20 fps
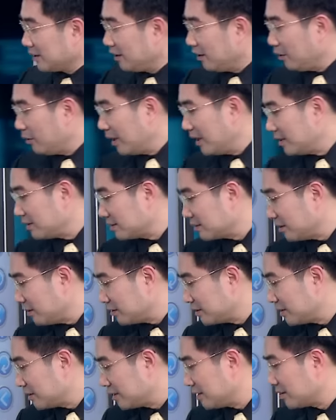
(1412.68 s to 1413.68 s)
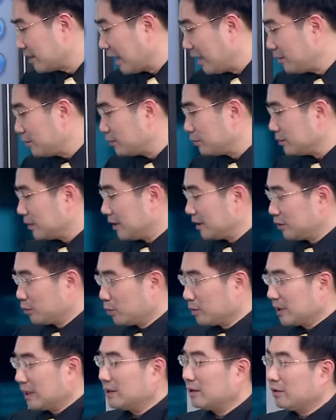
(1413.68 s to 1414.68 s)
这个 OI 的时候，其实台股的
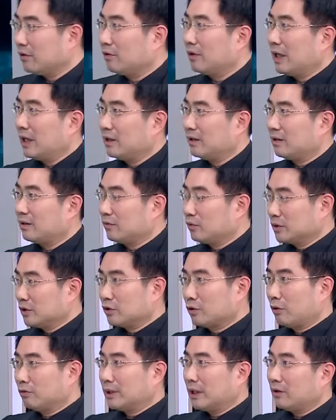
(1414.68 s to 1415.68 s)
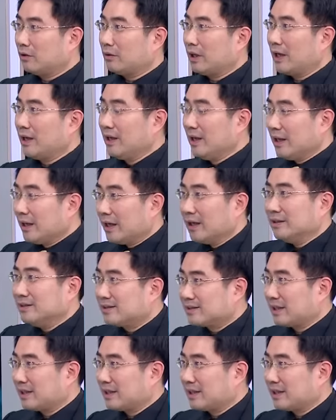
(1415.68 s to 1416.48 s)
多单 OI 哦，或者空单 OI 很